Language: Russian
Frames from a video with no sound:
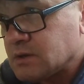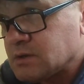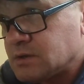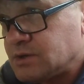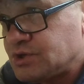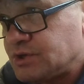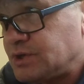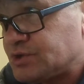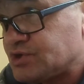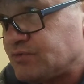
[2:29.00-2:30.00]
И,
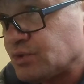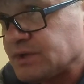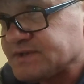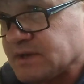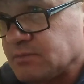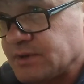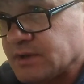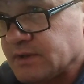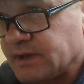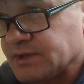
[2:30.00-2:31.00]
и четвертое
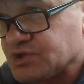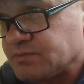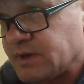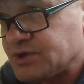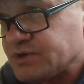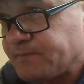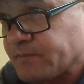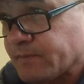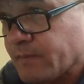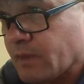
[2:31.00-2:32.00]
событие на этот же матч.
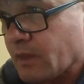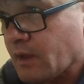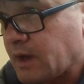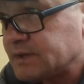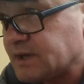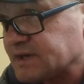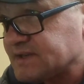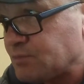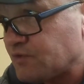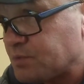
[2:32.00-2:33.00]
Айнтрак
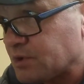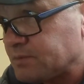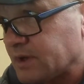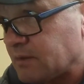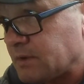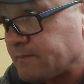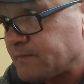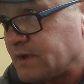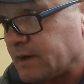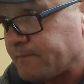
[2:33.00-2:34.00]
забит в первом тайме,
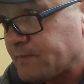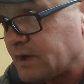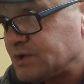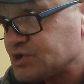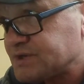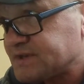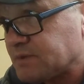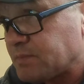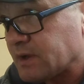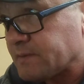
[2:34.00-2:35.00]
да,
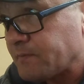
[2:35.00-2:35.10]
1,65.